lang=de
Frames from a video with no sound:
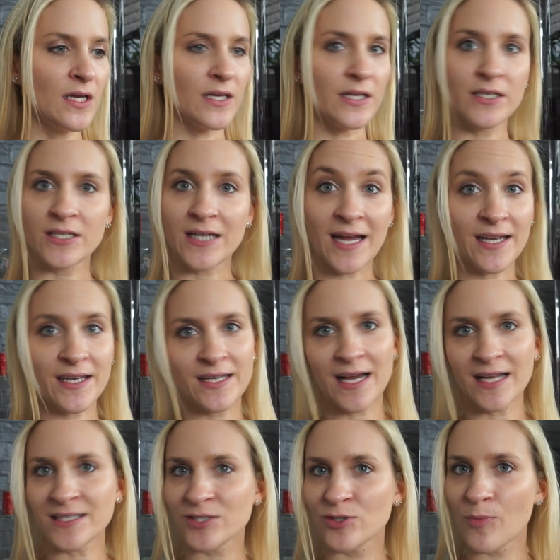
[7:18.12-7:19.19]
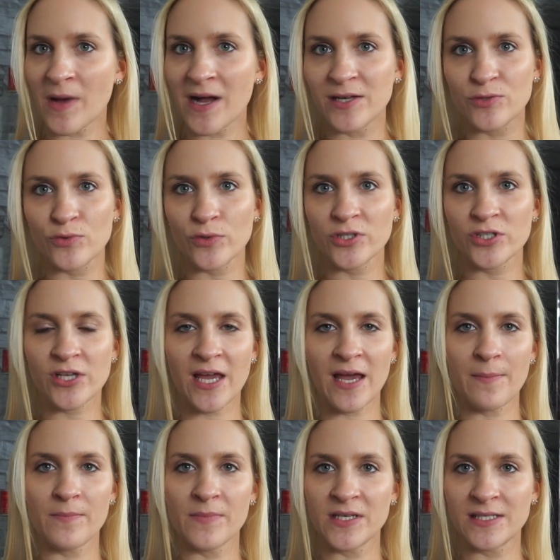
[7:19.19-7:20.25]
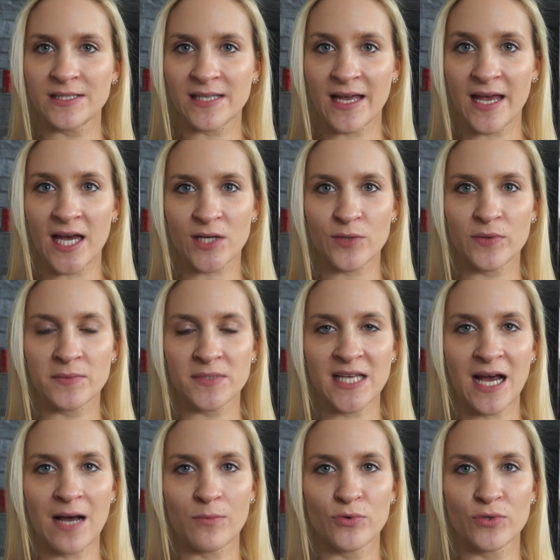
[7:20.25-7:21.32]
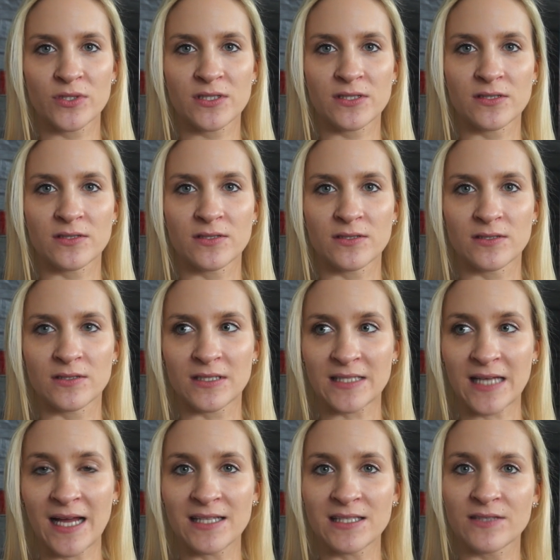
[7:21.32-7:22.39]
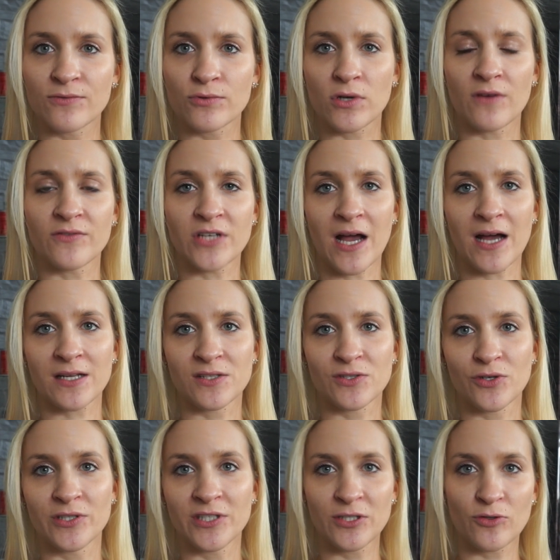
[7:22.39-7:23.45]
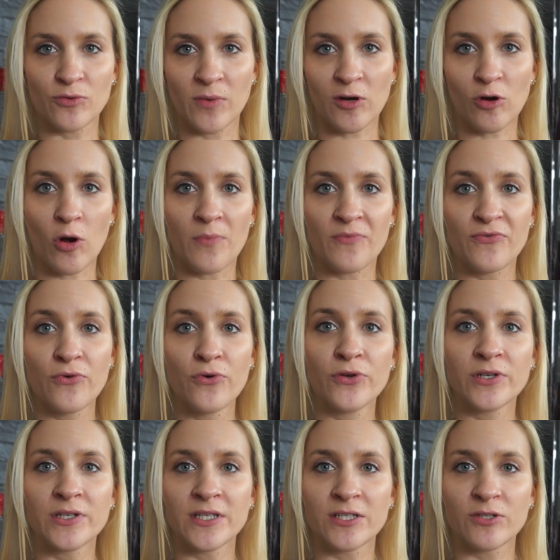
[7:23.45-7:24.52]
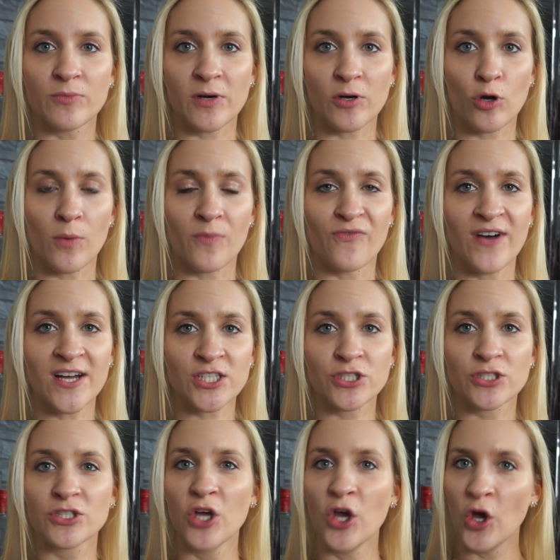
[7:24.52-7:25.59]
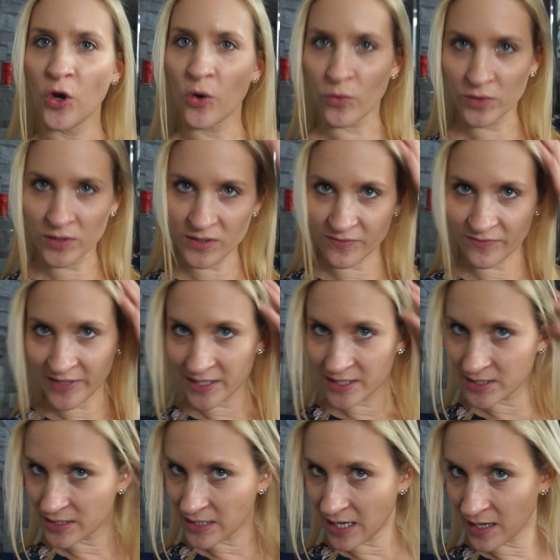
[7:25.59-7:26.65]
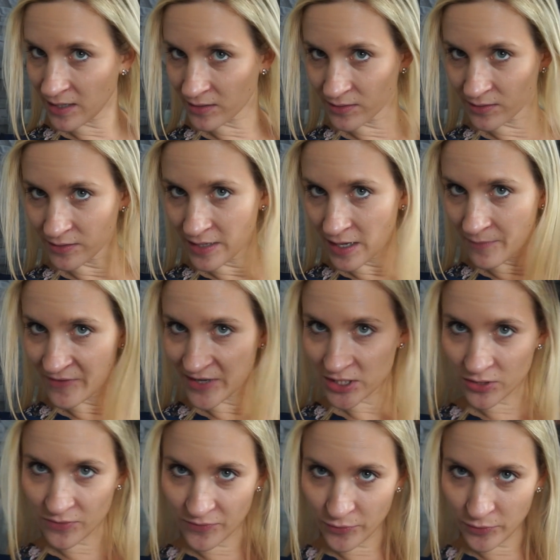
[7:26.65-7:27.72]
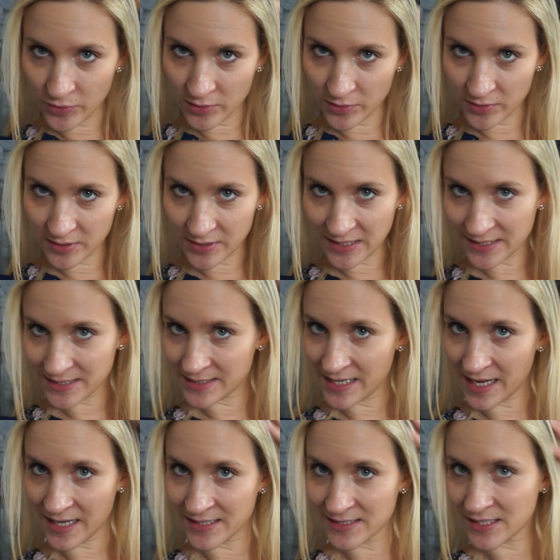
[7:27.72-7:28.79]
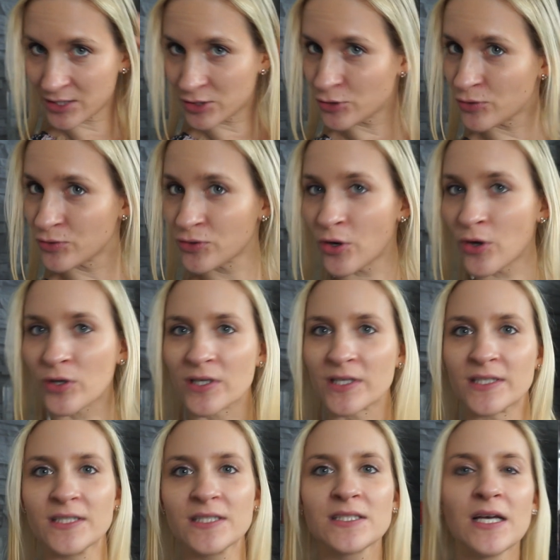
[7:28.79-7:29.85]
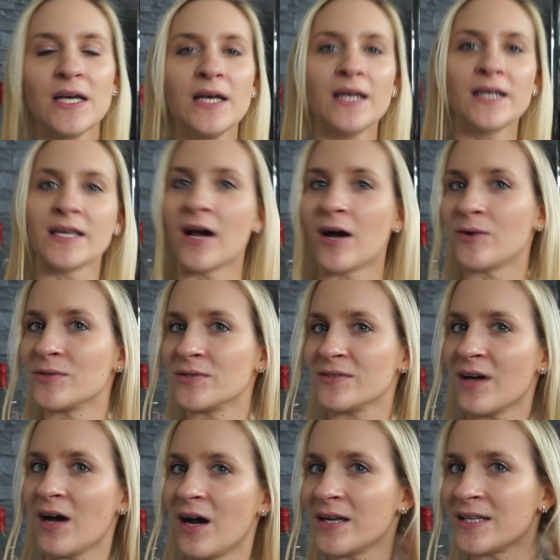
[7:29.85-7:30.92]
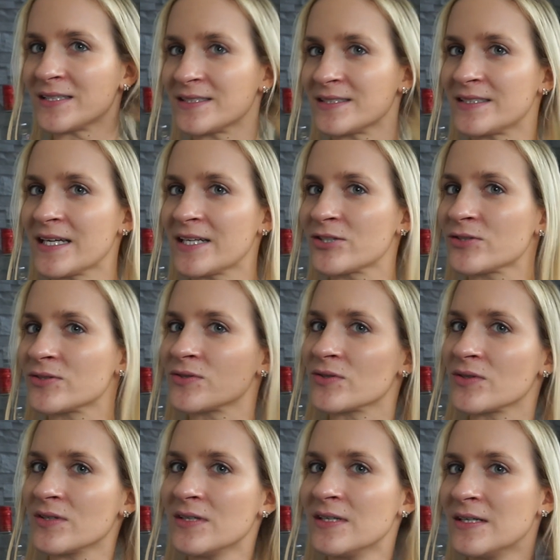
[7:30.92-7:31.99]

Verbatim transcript: Ich kann die ganz normal durchkämmen mit dieser Hair Dreams Haarbürste. Äh, das Einzige, worauf ich achten soll, nicht über Kopf föhnen, nicht über Kopf waschen. Und wenn ich die Haare nach dem Waschen föhne, dass der Ansatz schön trocken ist. Ja, und ach, das ist jetzt schon so